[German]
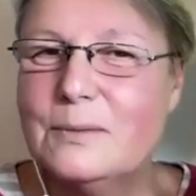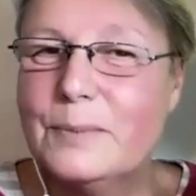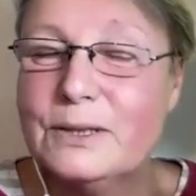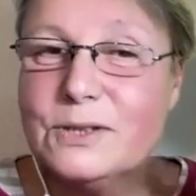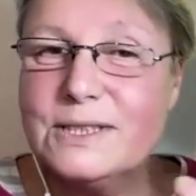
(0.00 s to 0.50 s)

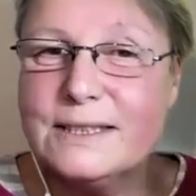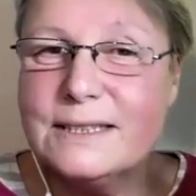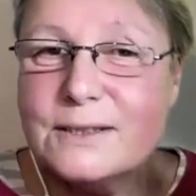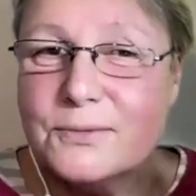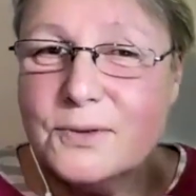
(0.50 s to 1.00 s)
Benutze
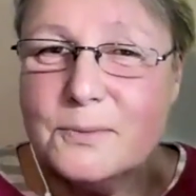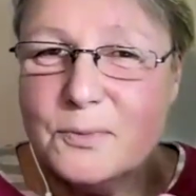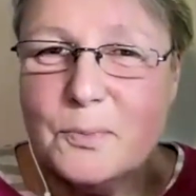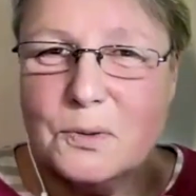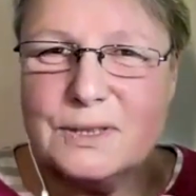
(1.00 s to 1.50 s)
diese
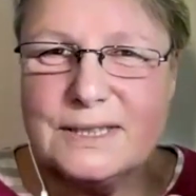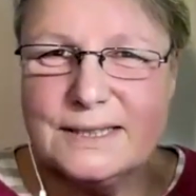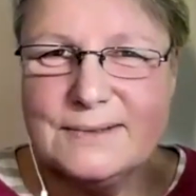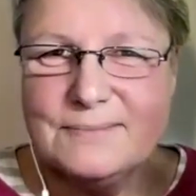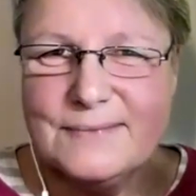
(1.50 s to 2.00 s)
fünf
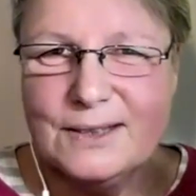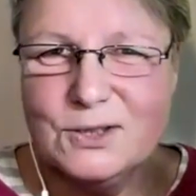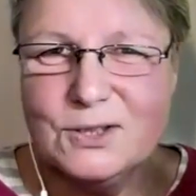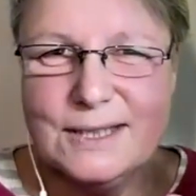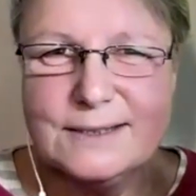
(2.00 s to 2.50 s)
Punkte.
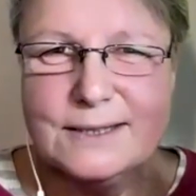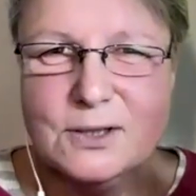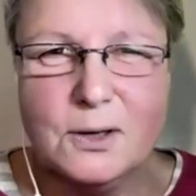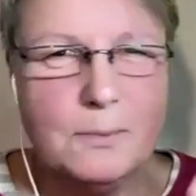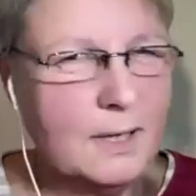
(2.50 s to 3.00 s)
Also ich sage sie
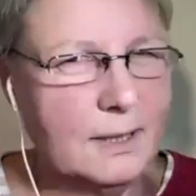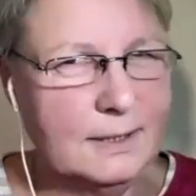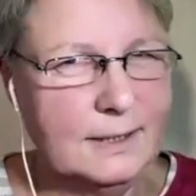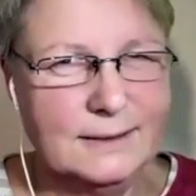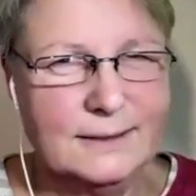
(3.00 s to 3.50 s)
nochmal.
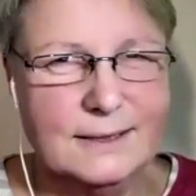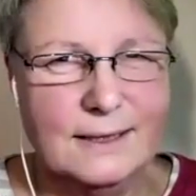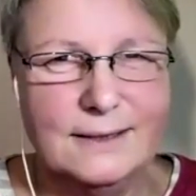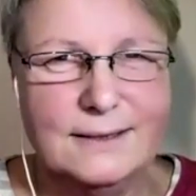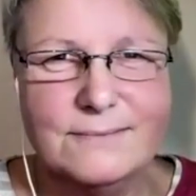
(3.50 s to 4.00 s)
Hier
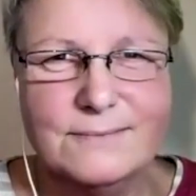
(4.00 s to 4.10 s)
sein,